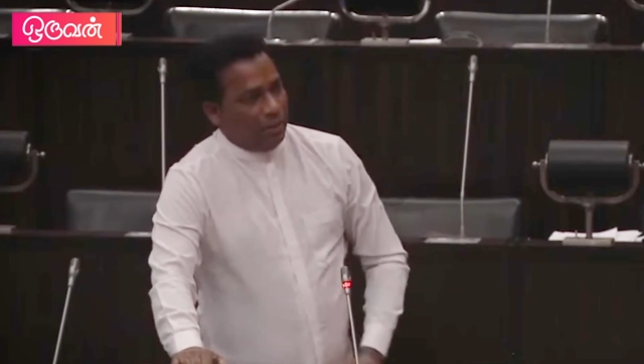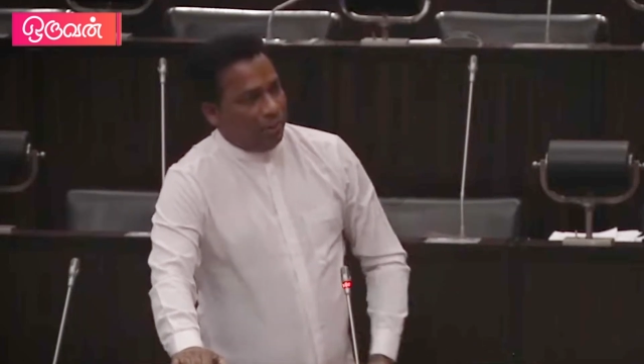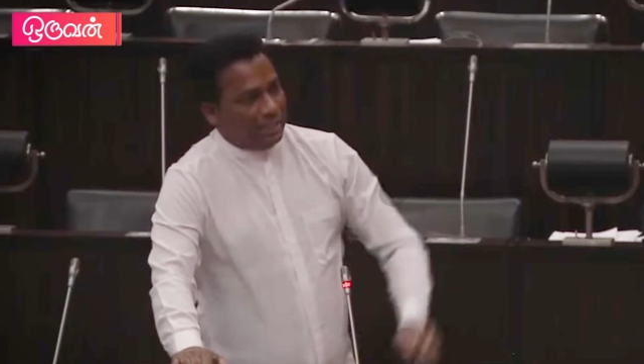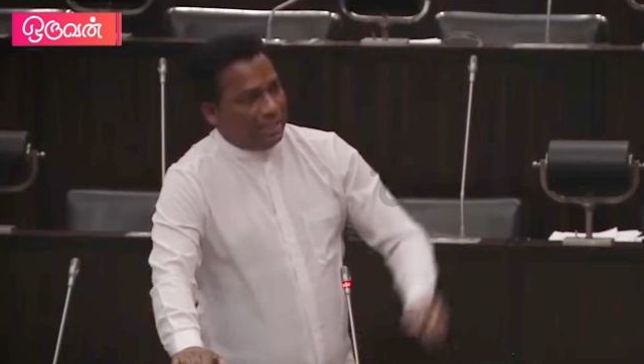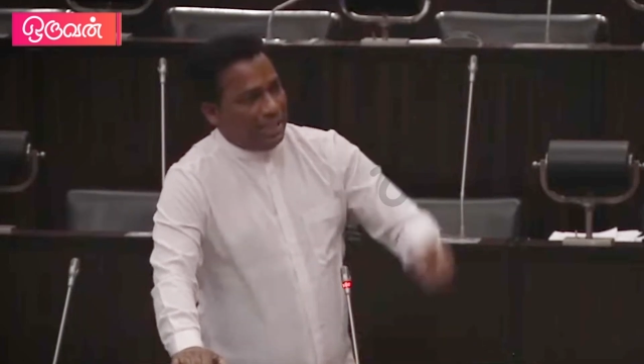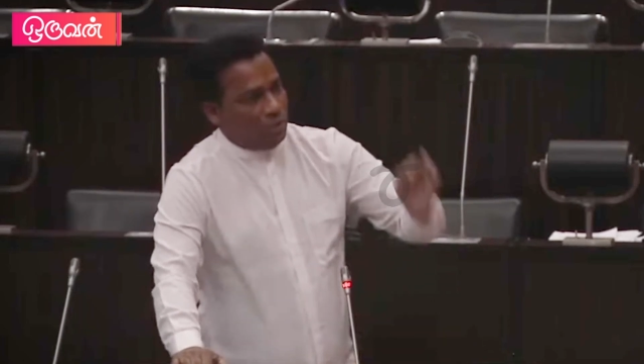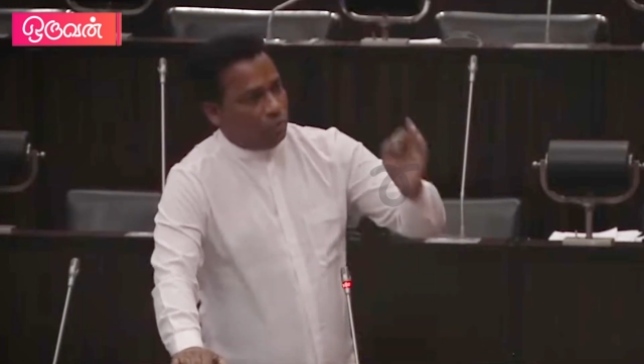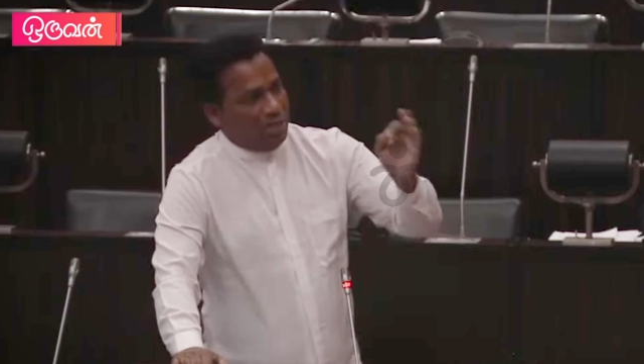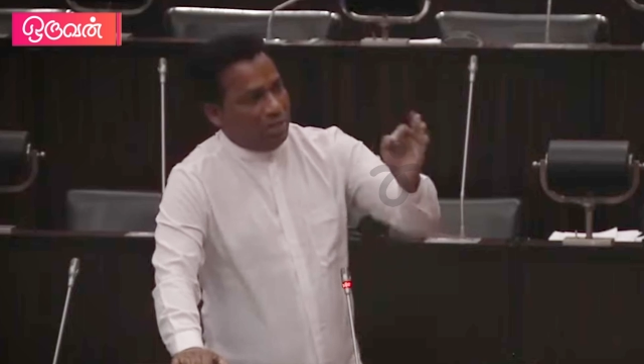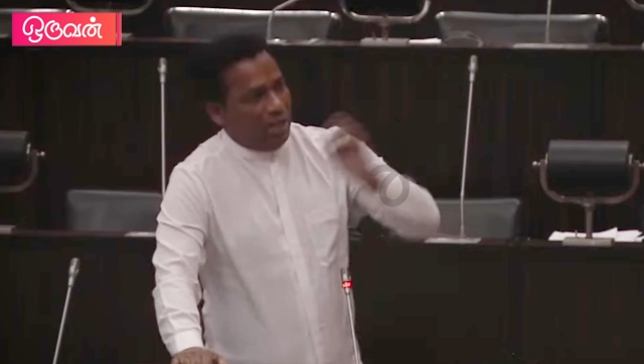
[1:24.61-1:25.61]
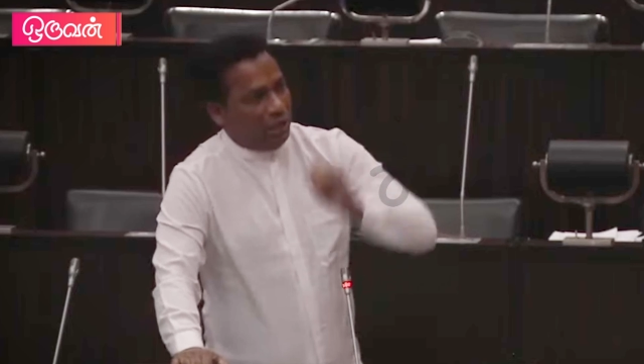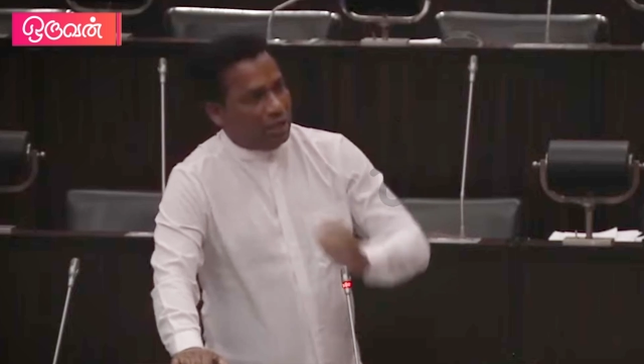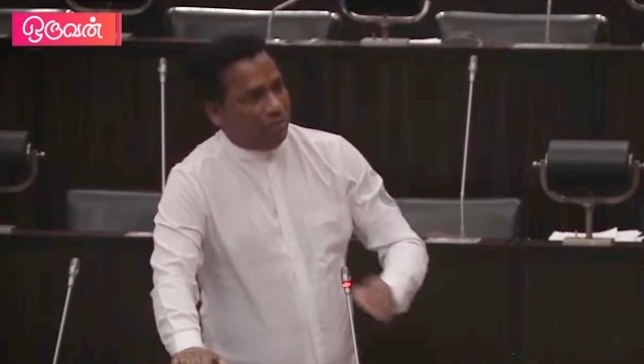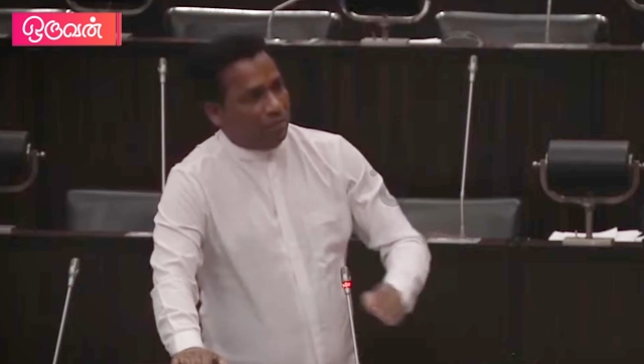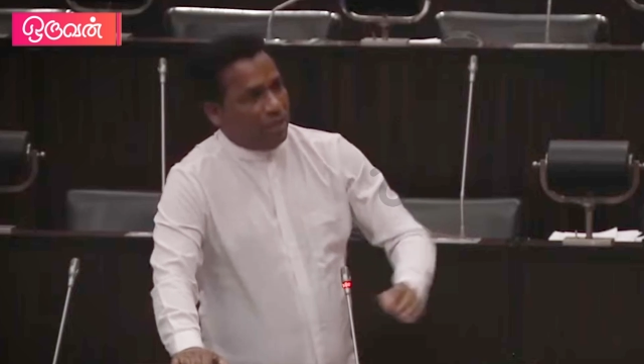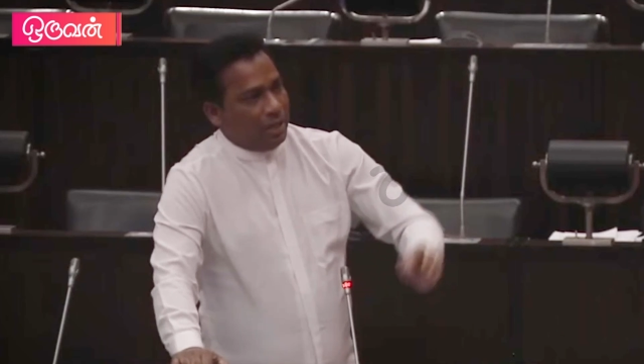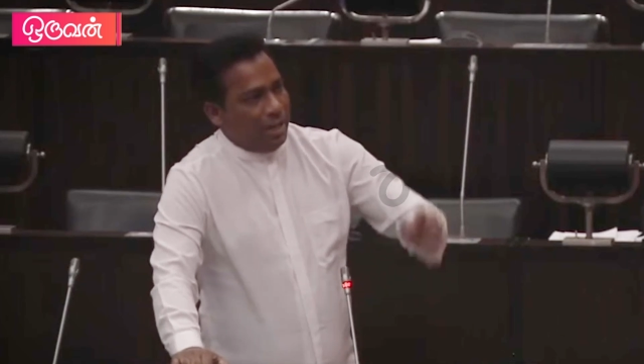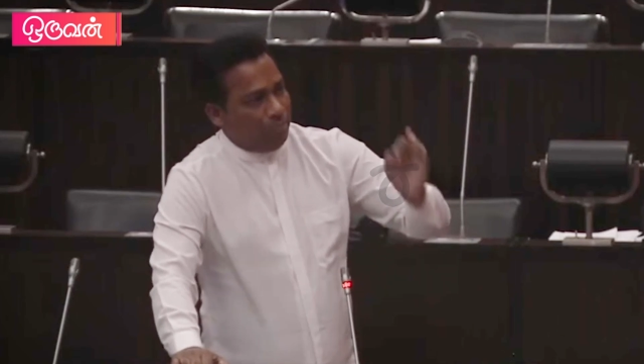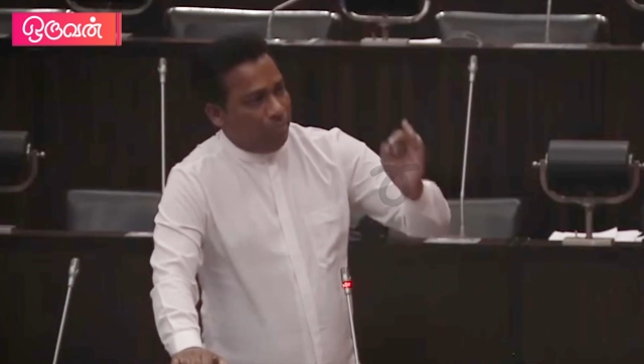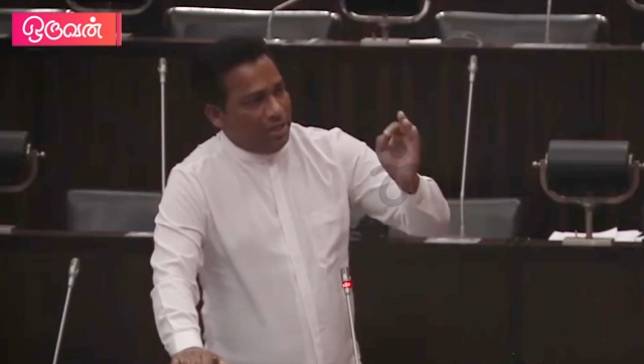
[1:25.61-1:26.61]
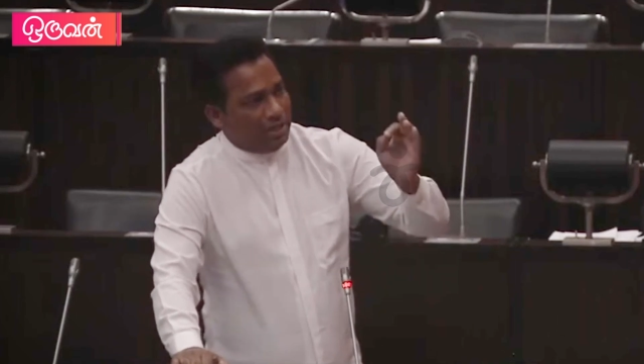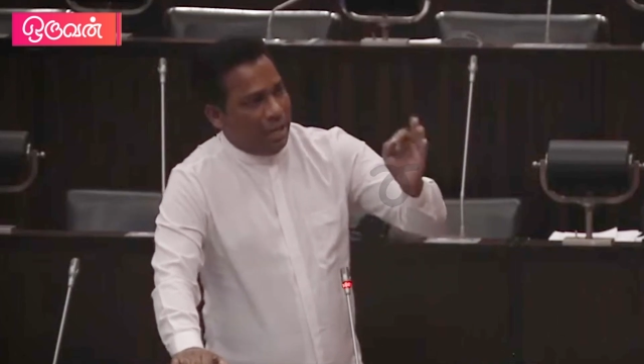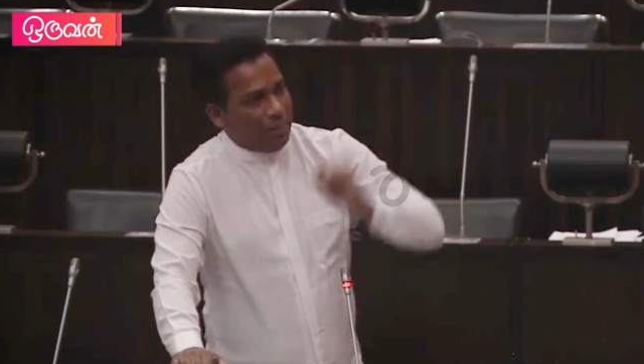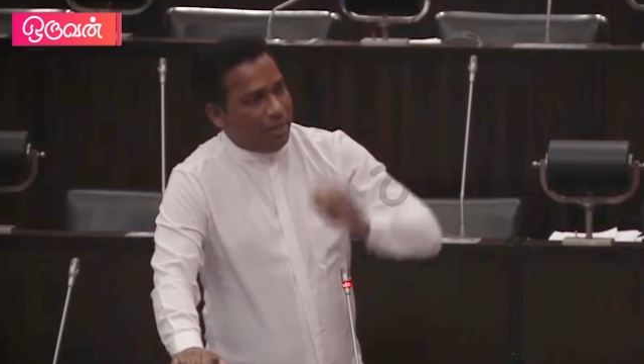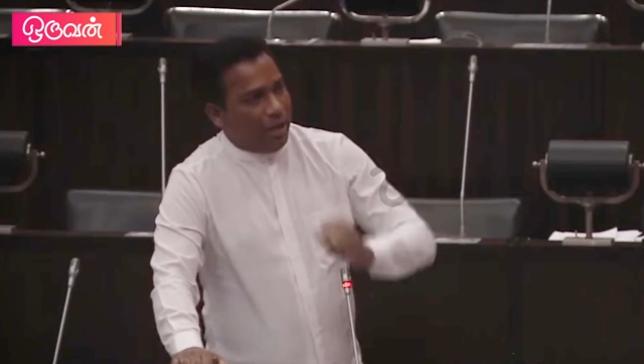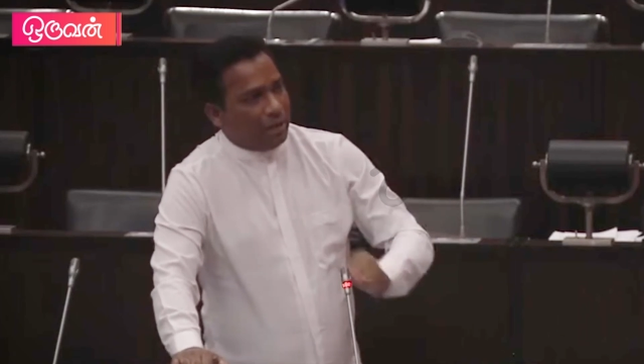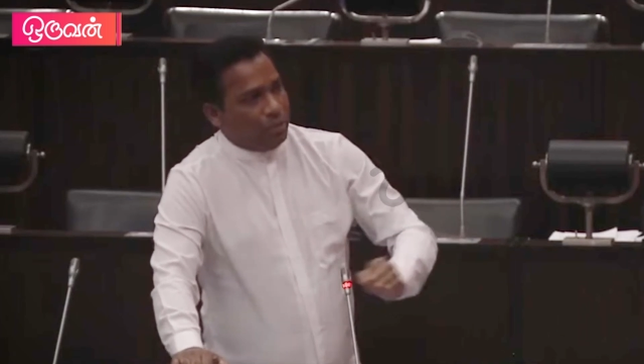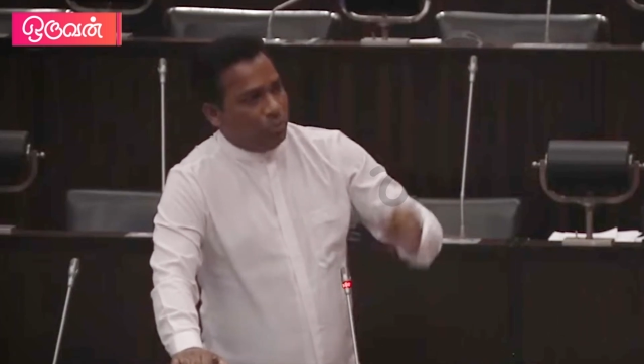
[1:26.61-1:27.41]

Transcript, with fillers: பச்சிலம் குழந்தைகள் உடக்கம் கற்பிணி தாய்மார்